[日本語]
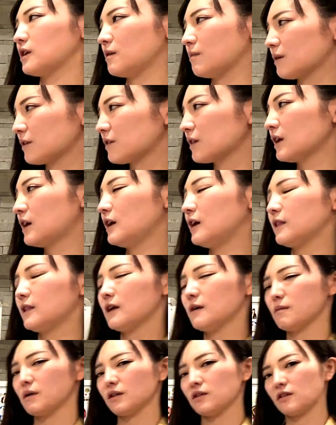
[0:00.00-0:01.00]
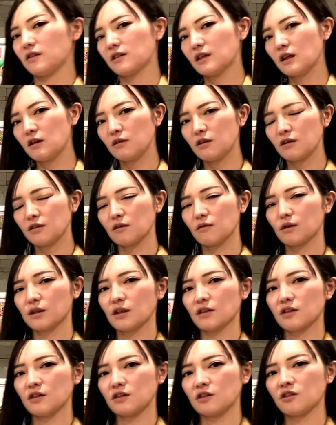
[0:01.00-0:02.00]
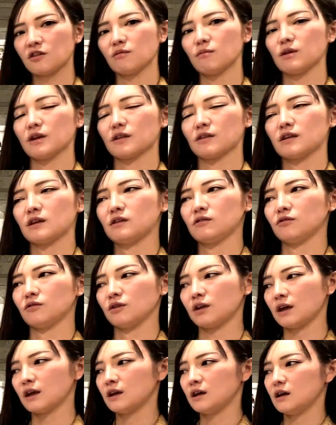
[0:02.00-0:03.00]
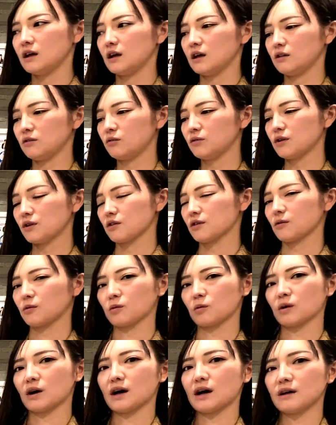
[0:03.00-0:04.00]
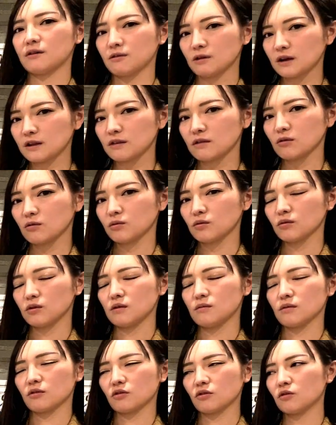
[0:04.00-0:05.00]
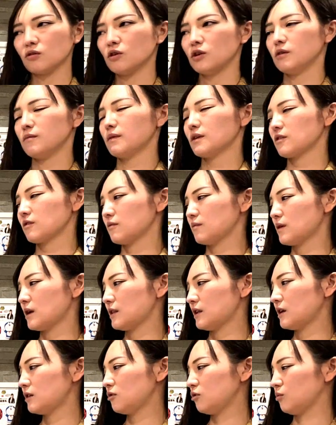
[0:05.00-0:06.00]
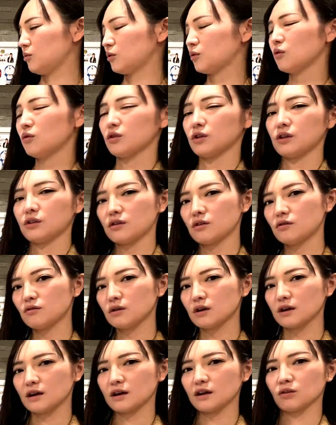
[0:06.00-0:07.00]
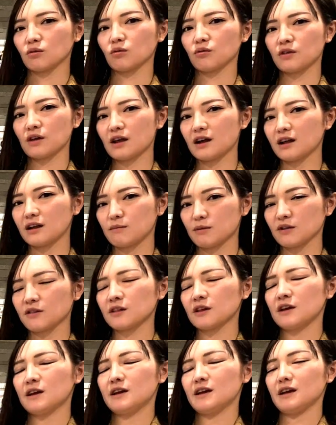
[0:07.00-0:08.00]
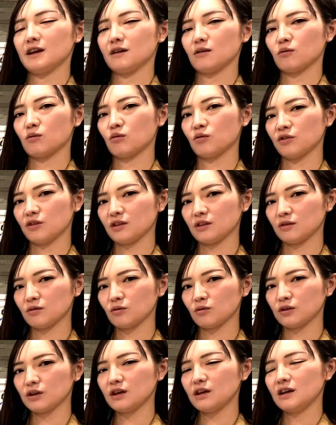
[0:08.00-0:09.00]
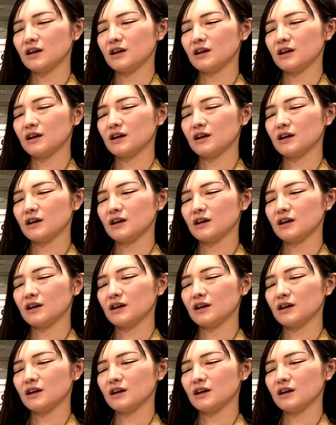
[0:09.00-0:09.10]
いますで、まあ、実際にですね私実務やっているので、えー、どんな仕事があるかということを言いますとまずまあ何よりも登記っていうのは当然あります、えー、法人登記、